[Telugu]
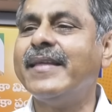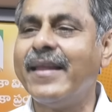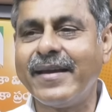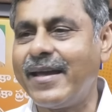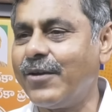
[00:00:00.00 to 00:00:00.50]

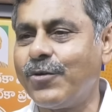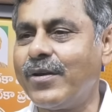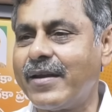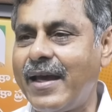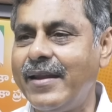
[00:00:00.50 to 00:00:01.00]
తెలంగాణ
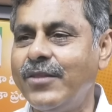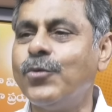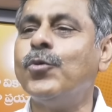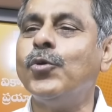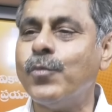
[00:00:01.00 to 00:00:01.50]
కొరకు రాలేదు
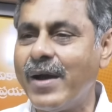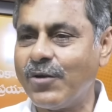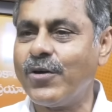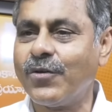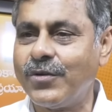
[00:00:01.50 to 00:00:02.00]
కుటుంబం
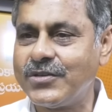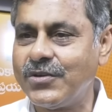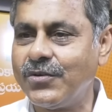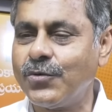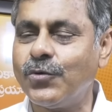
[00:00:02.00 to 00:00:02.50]
కొరకు వచ్చిండు